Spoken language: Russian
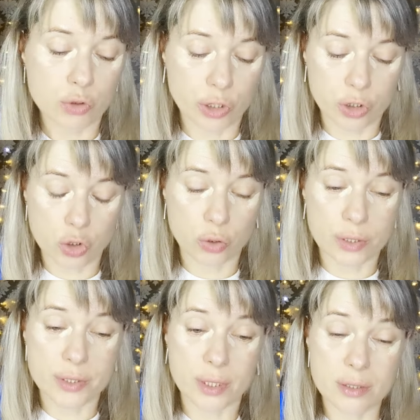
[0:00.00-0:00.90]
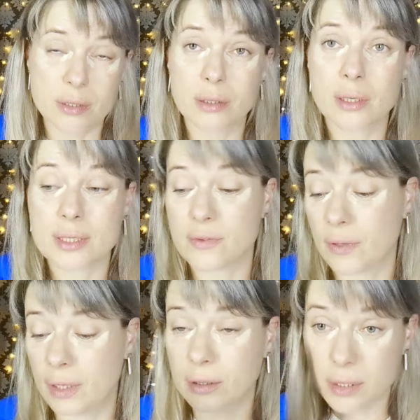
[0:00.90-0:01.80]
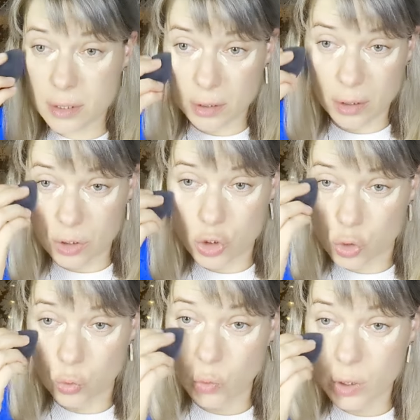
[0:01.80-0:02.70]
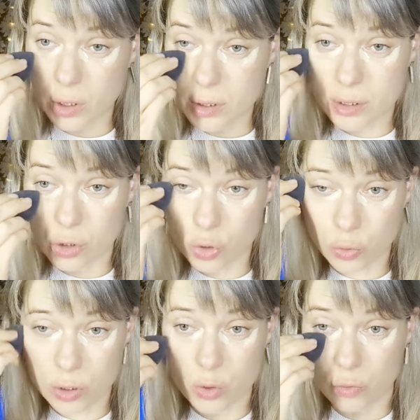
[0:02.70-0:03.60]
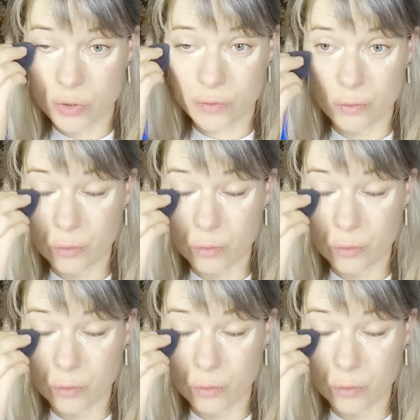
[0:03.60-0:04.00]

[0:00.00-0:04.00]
Я очень рада, что я съездила, развеялась и еще раз, еще раз